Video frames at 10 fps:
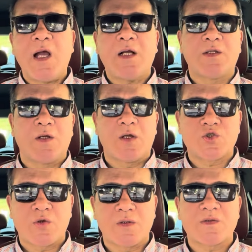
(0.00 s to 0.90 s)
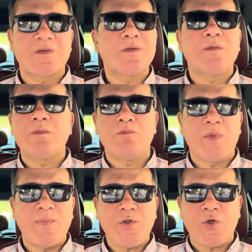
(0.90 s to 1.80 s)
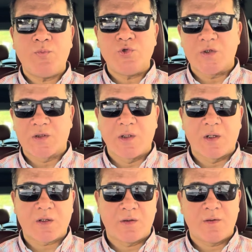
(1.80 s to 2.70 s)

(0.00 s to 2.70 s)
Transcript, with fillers: احد الاشخاص ما بتحبوش اطلاقا